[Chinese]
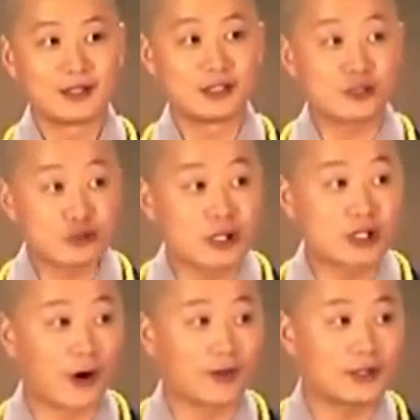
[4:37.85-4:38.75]
一睡
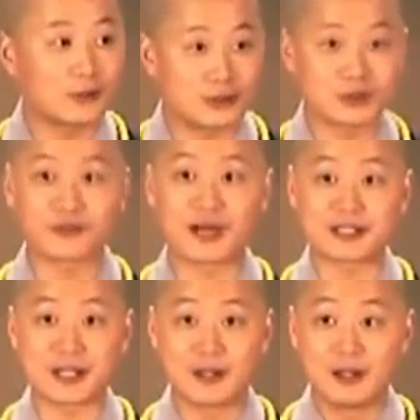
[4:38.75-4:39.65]
着呢，我就发
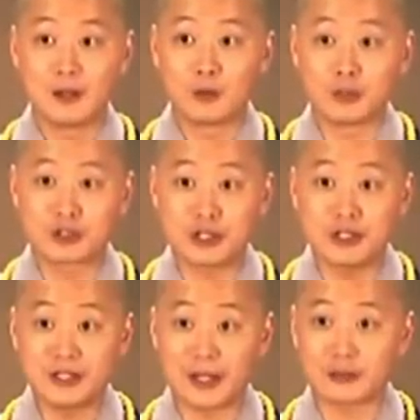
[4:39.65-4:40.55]
现我
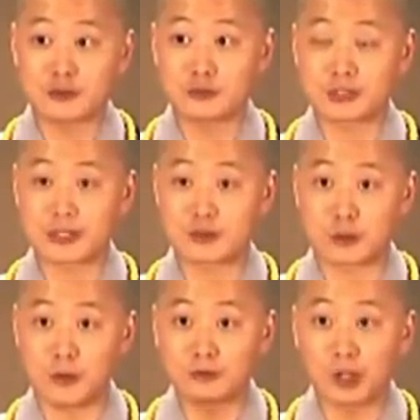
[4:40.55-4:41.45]
真的住在
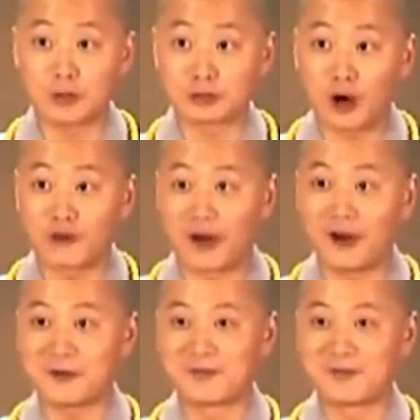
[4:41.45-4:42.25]
总统套房，